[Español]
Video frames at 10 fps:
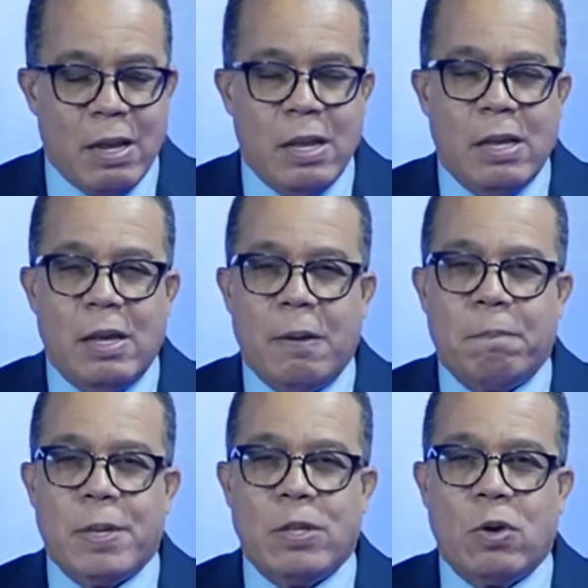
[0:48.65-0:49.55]
eh,
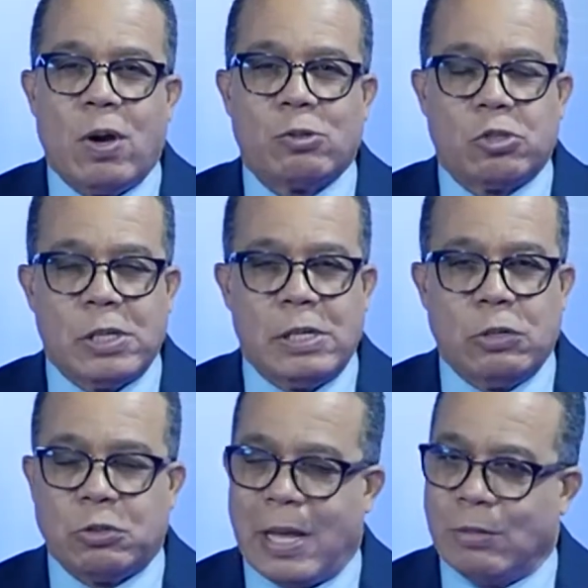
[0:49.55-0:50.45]
pidió
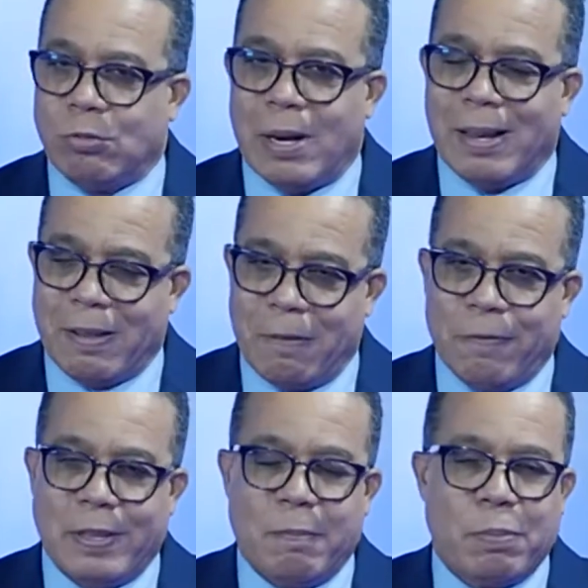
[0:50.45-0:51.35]
auxilio tanto al
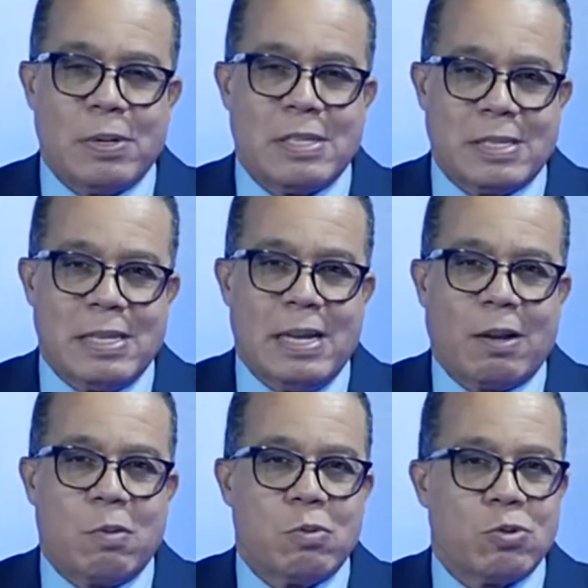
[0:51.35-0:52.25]
jefe de policía
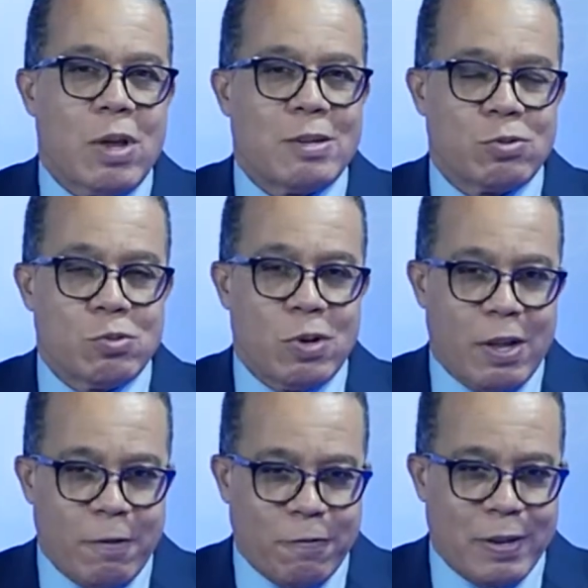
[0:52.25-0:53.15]
como a su
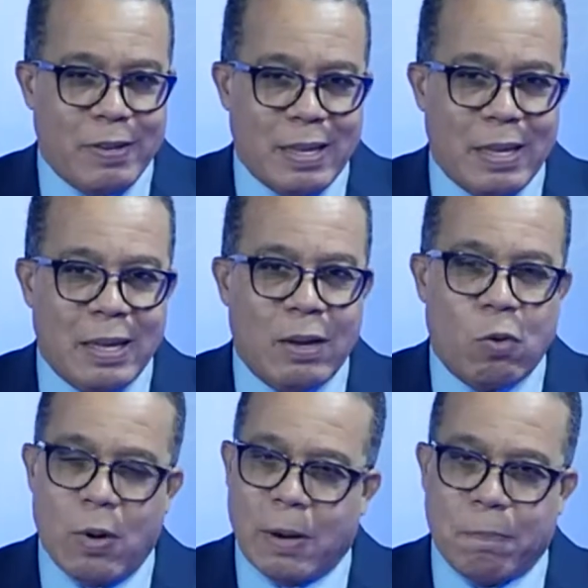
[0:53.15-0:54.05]
jefe de
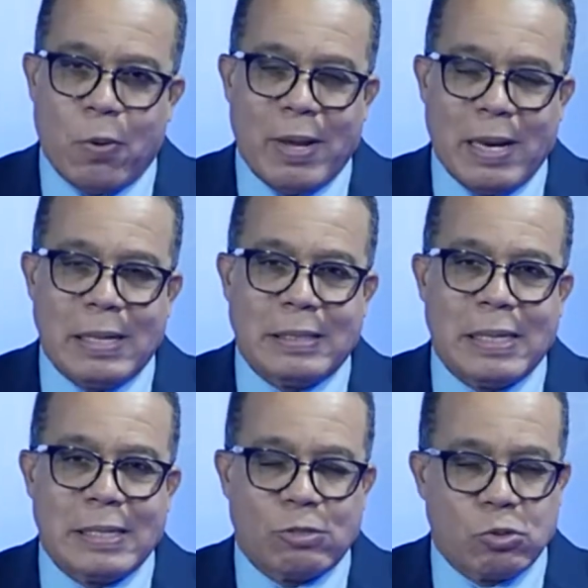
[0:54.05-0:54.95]
cuerpo élite
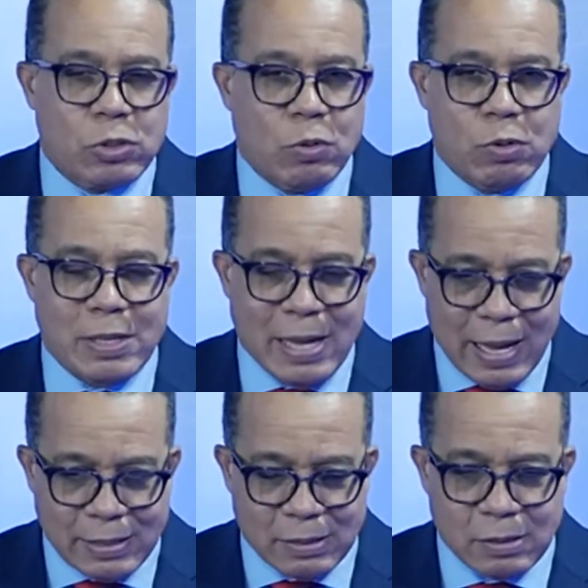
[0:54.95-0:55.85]
de su
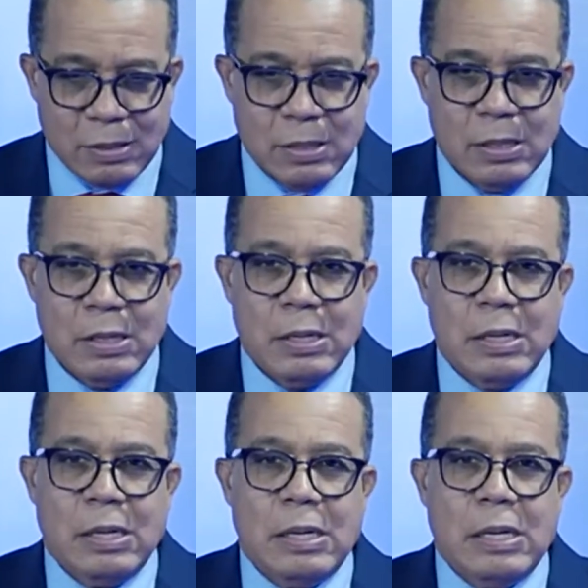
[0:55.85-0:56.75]
seguridad
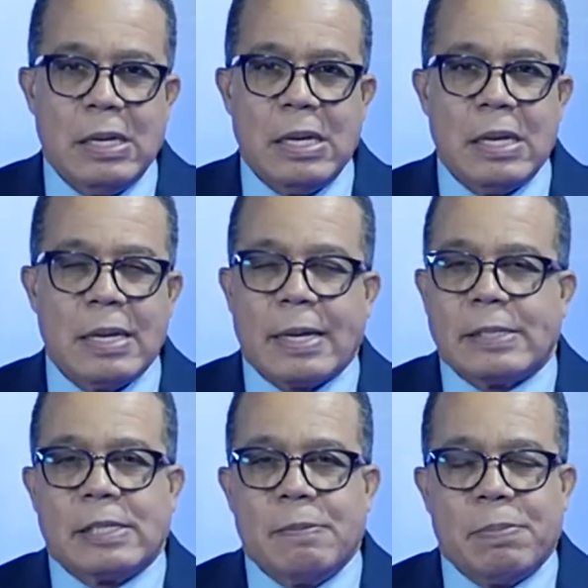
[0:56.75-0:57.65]
y que
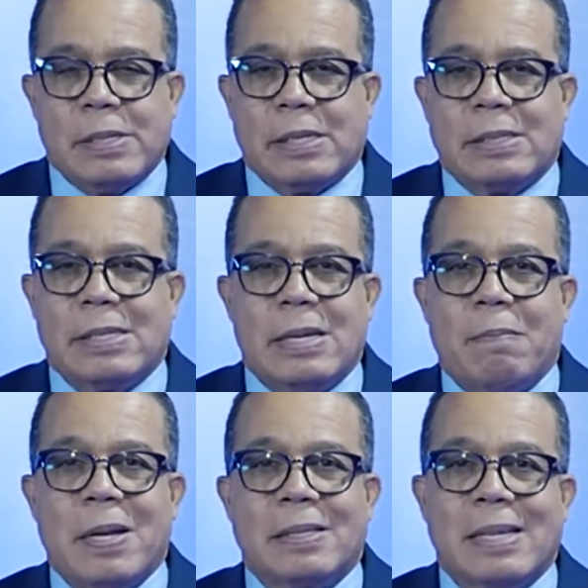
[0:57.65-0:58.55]
simple y
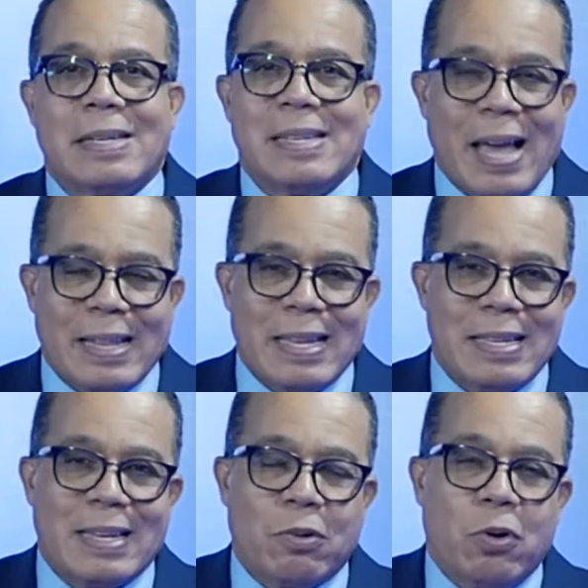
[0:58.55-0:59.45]
sencillamente nadie
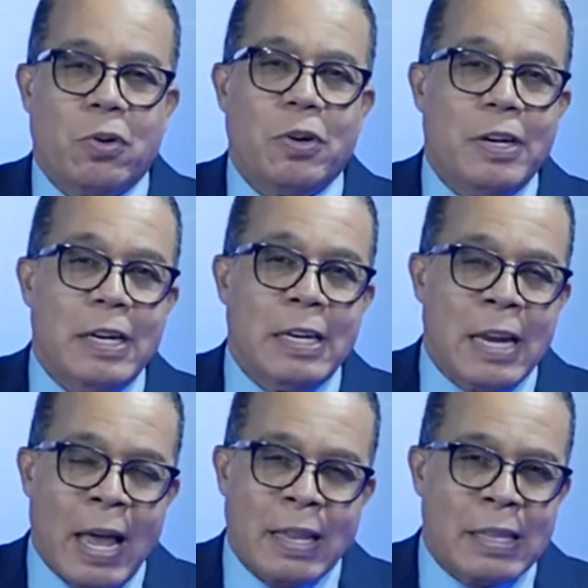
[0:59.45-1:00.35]
llegó ni
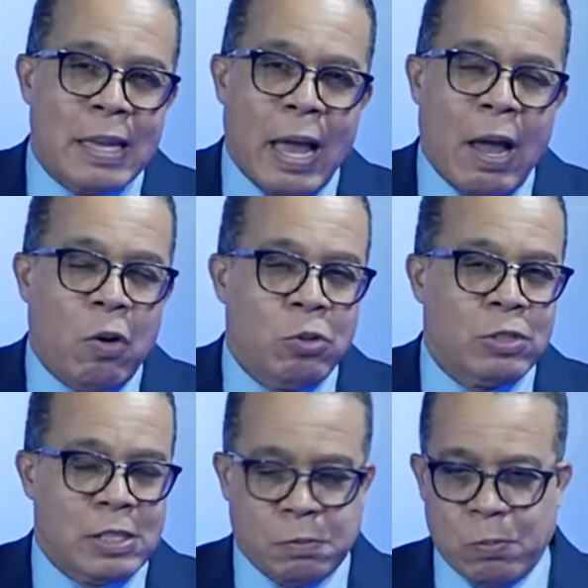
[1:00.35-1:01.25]
nadie aún
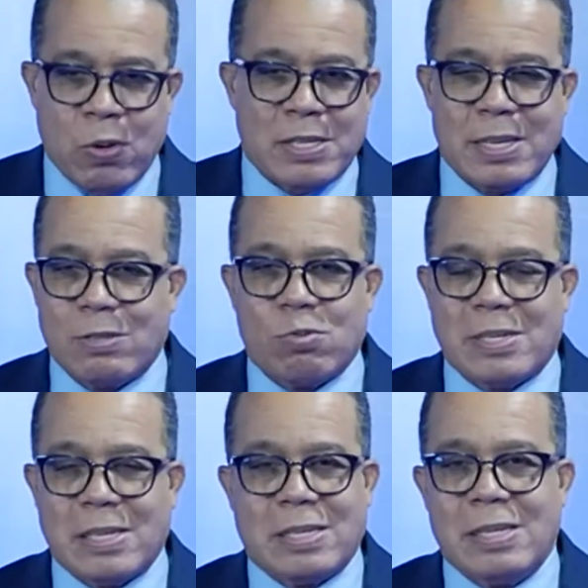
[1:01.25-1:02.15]
después de su
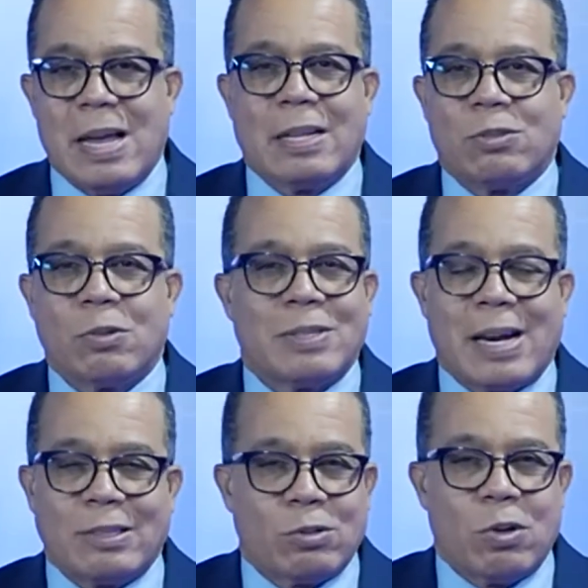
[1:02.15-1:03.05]
asesinato
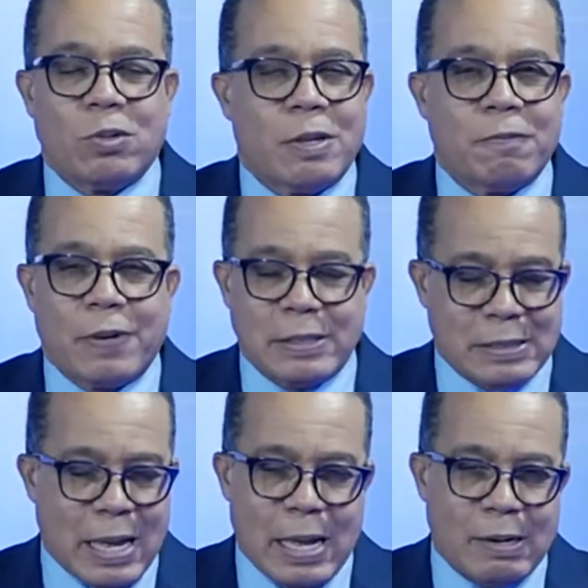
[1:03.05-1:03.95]
trató de
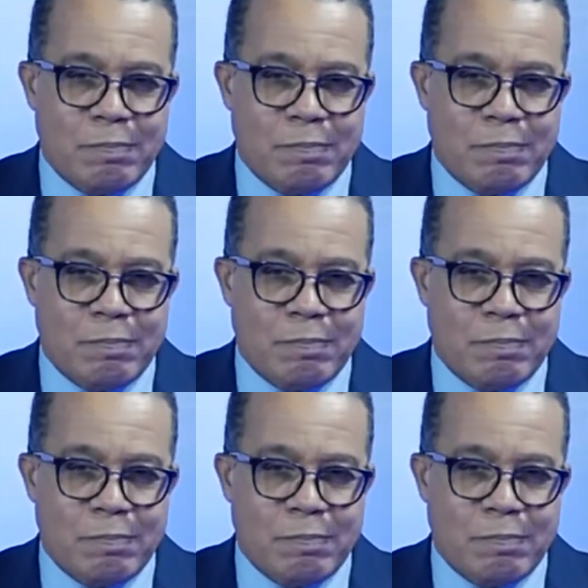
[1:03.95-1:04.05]
enfrentar